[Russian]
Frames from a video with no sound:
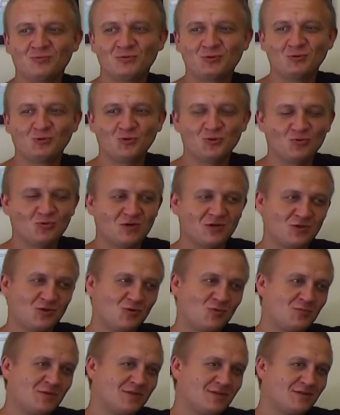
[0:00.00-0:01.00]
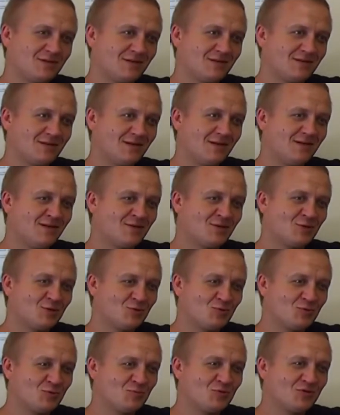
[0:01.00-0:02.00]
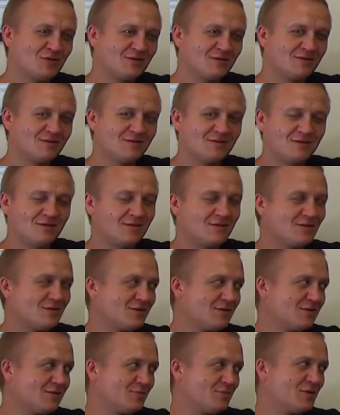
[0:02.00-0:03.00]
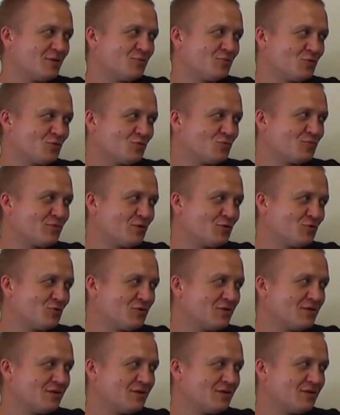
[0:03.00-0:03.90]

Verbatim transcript: случае, у каждого мастера есть клиент, которому ты рада, рада, прямо тут приходит